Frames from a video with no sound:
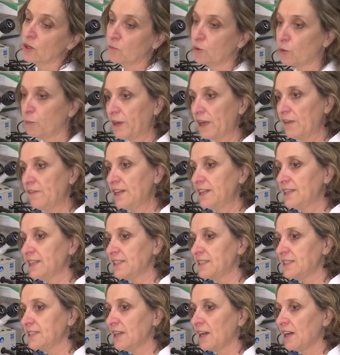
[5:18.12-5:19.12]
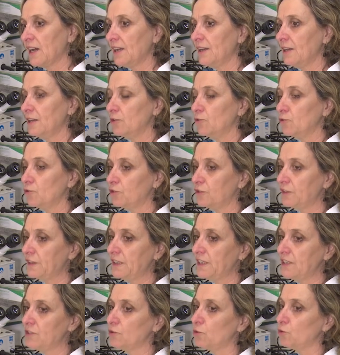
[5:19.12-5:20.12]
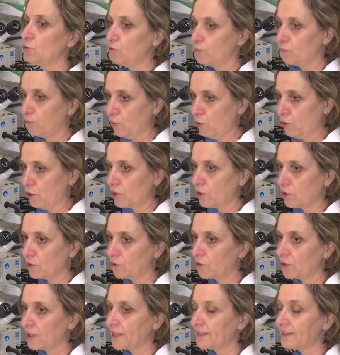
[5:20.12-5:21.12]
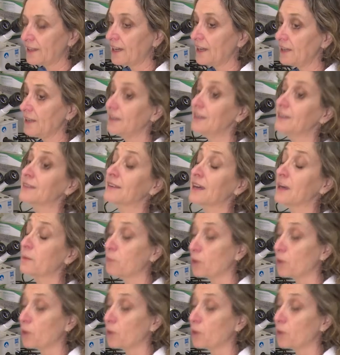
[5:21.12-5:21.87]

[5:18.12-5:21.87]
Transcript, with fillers: Pour prélever le cristal, nous utilisons une boucle dont la taille est très